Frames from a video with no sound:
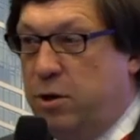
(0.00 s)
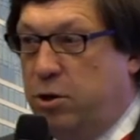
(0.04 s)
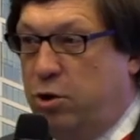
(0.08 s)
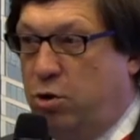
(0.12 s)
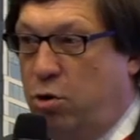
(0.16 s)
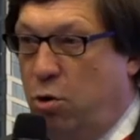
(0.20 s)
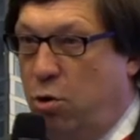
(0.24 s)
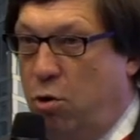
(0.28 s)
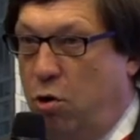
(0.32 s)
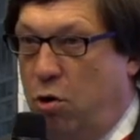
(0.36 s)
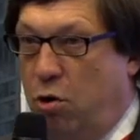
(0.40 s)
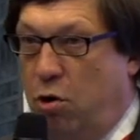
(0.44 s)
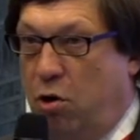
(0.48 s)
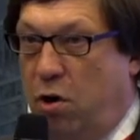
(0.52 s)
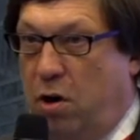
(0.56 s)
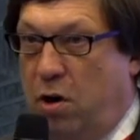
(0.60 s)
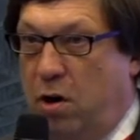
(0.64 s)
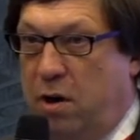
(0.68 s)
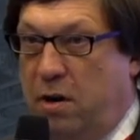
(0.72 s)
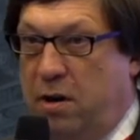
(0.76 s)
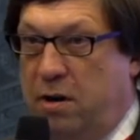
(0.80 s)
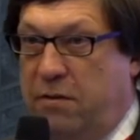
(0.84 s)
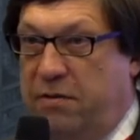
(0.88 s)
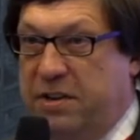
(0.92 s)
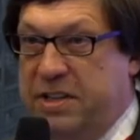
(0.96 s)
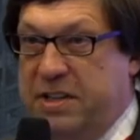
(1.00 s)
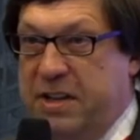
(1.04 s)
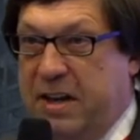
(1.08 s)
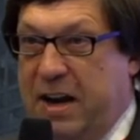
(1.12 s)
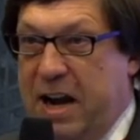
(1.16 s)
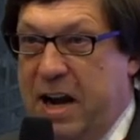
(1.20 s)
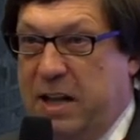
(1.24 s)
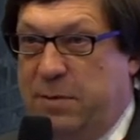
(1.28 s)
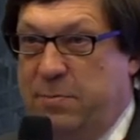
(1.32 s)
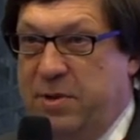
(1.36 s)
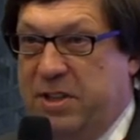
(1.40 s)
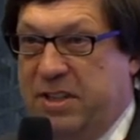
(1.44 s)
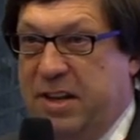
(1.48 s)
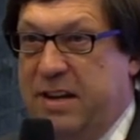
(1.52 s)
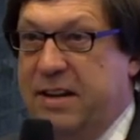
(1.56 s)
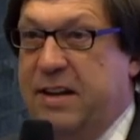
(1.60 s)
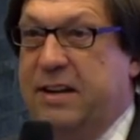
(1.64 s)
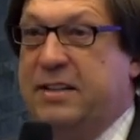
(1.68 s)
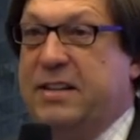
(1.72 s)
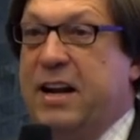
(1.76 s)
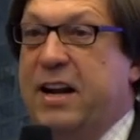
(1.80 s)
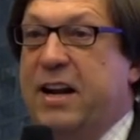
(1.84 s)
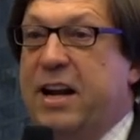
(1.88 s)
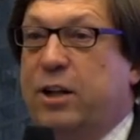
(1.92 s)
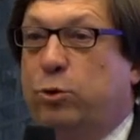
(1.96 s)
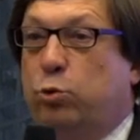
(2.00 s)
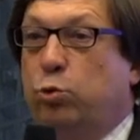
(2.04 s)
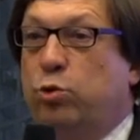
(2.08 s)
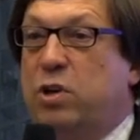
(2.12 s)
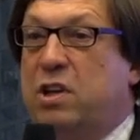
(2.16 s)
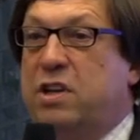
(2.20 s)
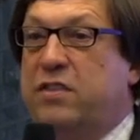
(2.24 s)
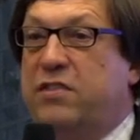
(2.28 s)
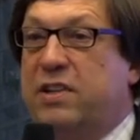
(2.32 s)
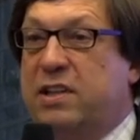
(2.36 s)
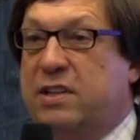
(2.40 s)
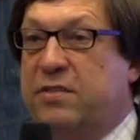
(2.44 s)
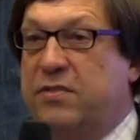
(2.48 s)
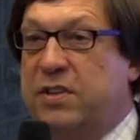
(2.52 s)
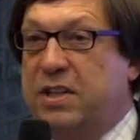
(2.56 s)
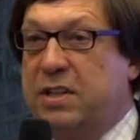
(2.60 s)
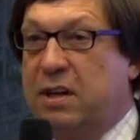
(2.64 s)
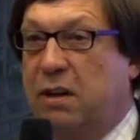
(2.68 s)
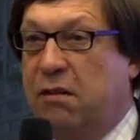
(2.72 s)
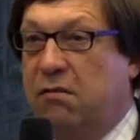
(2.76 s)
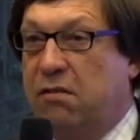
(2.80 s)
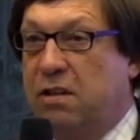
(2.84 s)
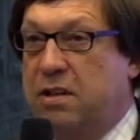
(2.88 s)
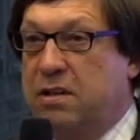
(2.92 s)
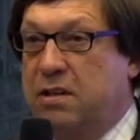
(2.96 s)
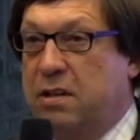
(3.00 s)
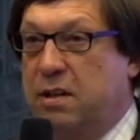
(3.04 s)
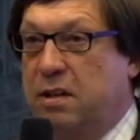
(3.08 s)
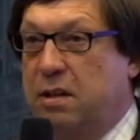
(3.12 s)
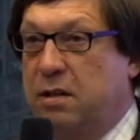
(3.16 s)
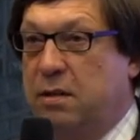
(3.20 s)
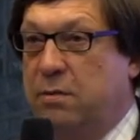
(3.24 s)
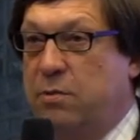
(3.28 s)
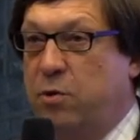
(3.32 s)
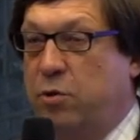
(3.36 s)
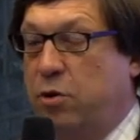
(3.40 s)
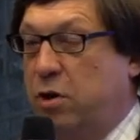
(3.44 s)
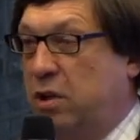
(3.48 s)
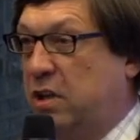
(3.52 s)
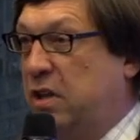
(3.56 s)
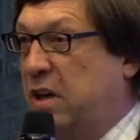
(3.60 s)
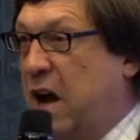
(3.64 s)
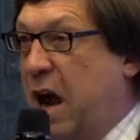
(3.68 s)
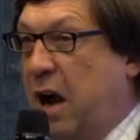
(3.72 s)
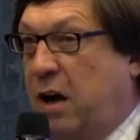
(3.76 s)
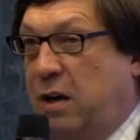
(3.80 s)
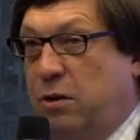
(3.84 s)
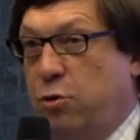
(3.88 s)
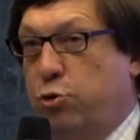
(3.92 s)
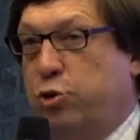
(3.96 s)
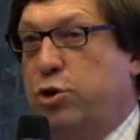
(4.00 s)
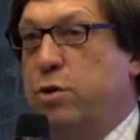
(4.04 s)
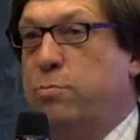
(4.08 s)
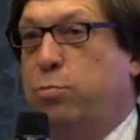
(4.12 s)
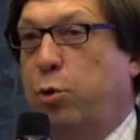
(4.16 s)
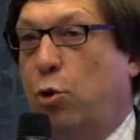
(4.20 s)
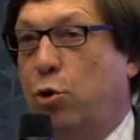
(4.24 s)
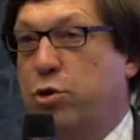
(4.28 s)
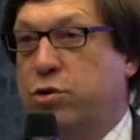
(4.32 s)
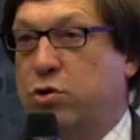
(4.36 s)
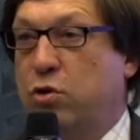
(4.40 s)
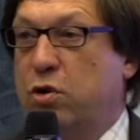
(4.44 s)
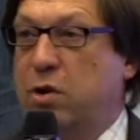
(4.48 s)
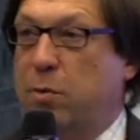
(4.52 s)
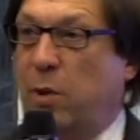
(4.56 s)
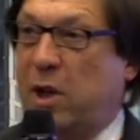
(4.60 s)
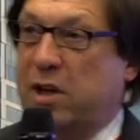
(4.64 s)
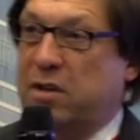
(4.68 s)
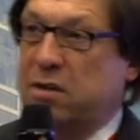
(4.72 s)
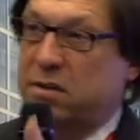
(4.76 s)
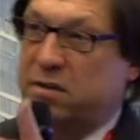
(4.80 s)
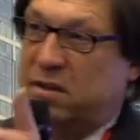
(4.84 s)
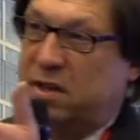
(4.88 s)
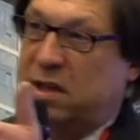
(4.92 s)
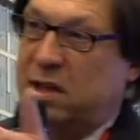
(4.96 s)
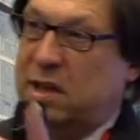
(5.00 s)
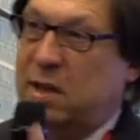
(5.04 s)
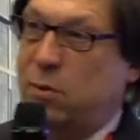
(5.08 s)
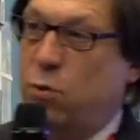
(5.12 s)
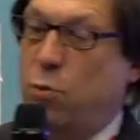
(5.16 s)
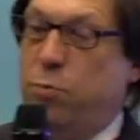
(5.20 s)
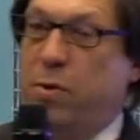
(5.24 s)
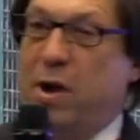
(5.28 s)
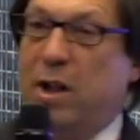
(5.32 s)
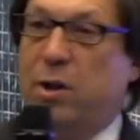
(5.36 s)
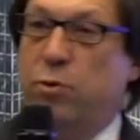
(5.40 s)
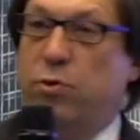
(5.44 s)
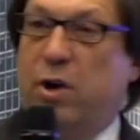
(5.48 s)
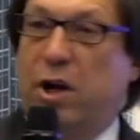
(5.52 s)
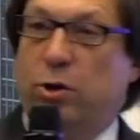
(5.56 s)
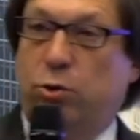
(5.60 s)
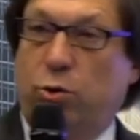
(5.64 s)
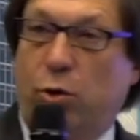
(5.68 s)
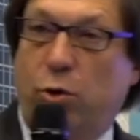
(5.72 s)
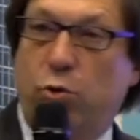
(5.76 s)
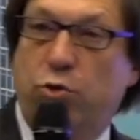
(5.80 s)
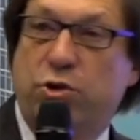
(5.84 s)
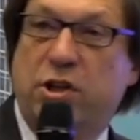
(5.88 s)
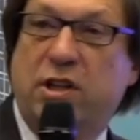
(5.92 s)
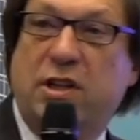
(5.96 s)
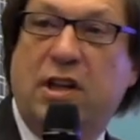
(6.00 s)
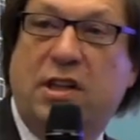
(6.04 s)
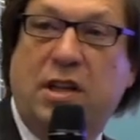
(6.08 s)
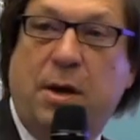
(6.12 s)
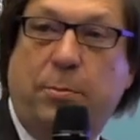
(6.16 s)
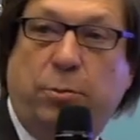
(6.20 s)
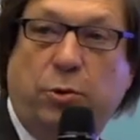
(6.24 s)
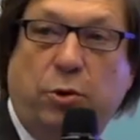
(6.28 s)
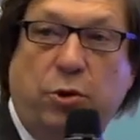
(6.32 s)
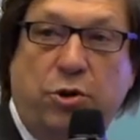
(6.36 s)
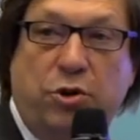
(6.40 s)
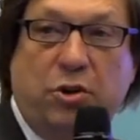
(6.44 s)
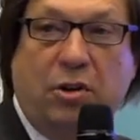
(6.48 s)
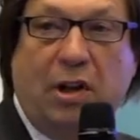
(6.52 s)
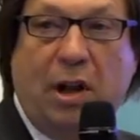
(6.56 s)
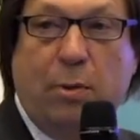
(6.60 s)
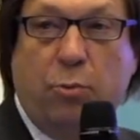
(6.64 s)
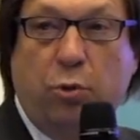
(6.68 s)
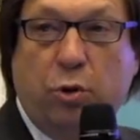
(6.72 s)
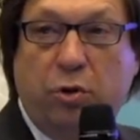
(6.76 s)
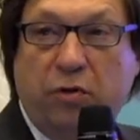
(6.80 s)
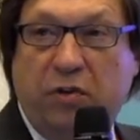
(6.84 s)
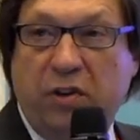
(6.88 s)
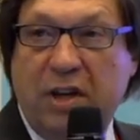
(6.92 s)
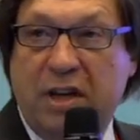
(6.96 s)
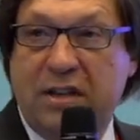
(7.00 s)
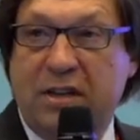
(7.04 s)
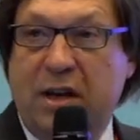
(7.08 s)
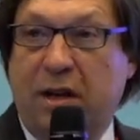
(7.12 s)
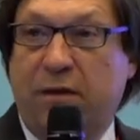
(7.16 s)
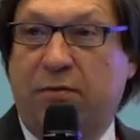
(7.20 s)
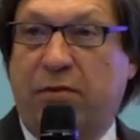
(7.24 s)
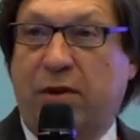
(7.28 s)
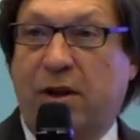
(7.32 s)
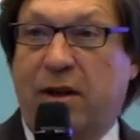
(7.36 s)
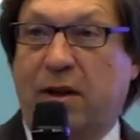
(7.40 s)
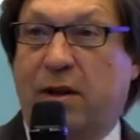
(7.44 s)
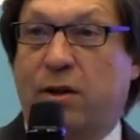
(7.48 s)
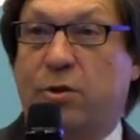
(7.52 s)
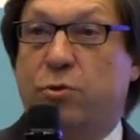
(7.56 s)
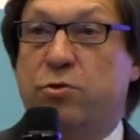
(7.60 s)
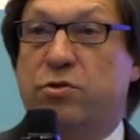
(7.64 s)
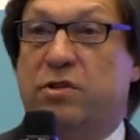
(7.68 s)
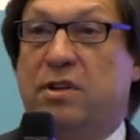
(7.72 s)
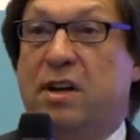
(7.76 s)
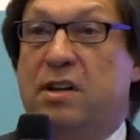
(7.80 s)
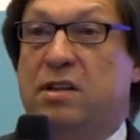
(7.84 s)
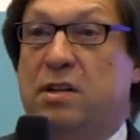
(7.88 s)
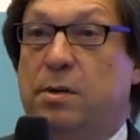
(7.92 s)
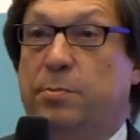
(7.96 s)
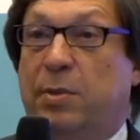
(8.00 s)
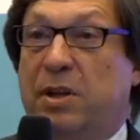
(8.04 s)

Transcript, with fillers: то возникает мысль, а нельзя ли оттуда диверсифицироваться? Он говорит, как? Это ну, очень просто. Он обратился к одному парню, который уже тогда получил работу в Лазар Фрер, и он сказал,